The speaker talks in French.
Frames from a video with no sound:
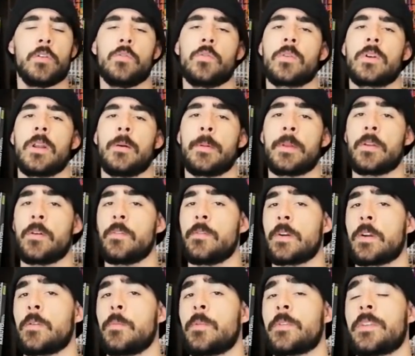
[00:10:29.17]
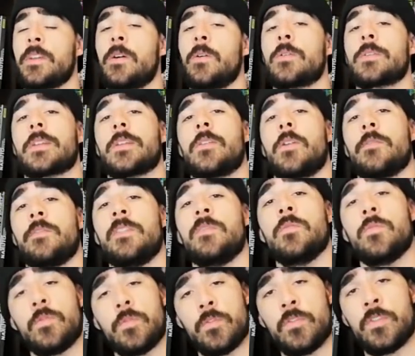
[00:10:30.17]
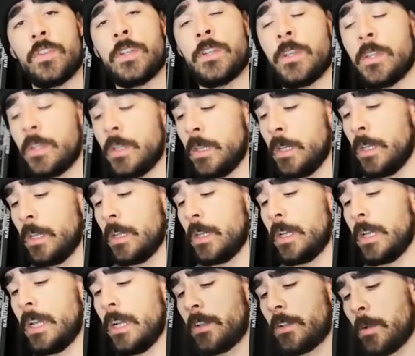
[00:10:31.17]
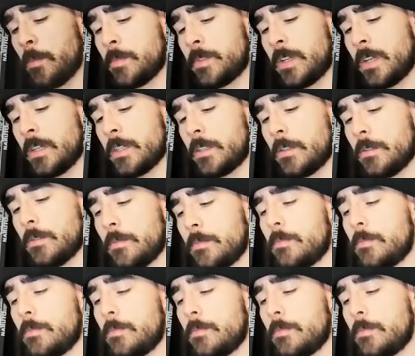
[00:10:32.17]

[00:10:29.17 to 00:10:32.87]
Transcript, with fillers: Donc là maintenant on va commencer à rentrer dans le vif du sujet. Et le tome 5